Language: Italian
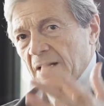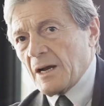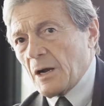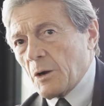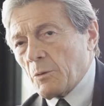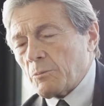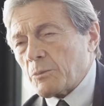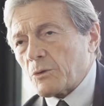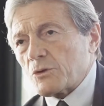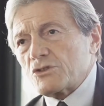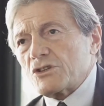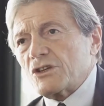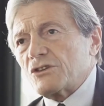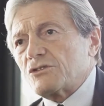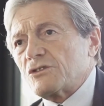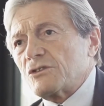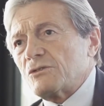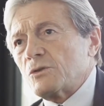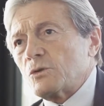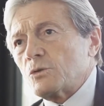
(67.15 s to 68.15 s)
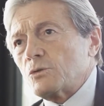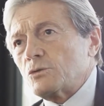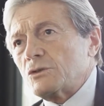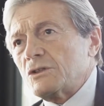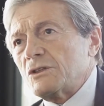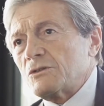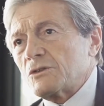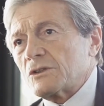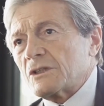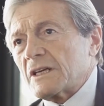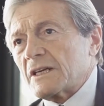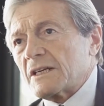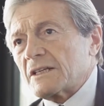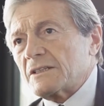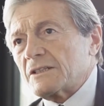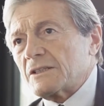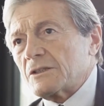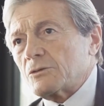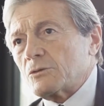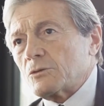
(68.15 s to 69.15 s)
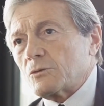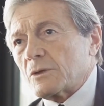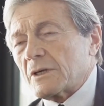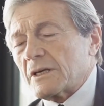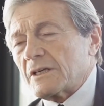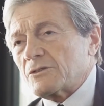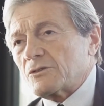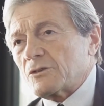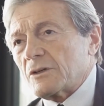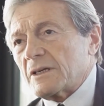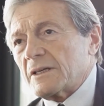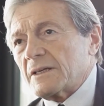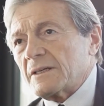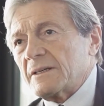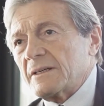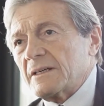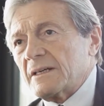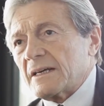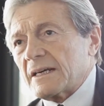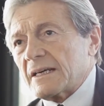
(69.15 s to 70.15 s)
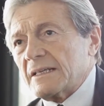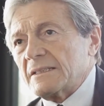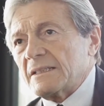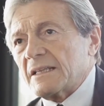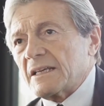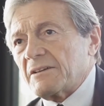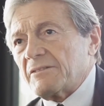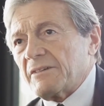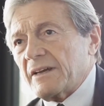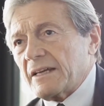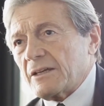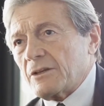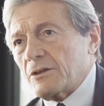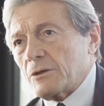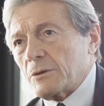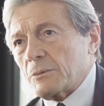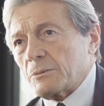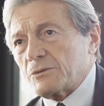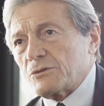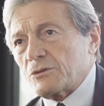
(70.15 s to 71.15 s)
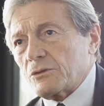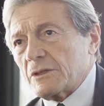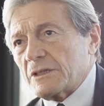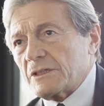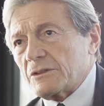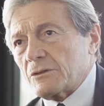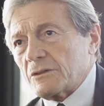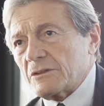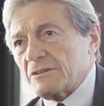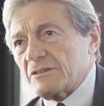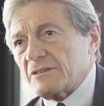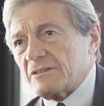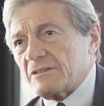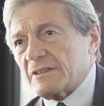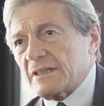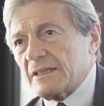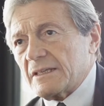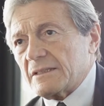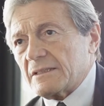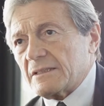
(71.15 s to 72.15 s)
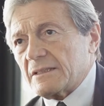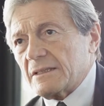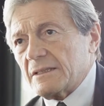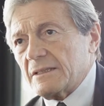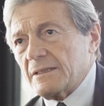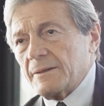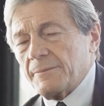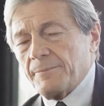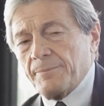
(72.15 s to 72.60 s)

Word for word: a un processo evolutivo dell'architettura, cioè rendere vecchio e obsoleto l'esistente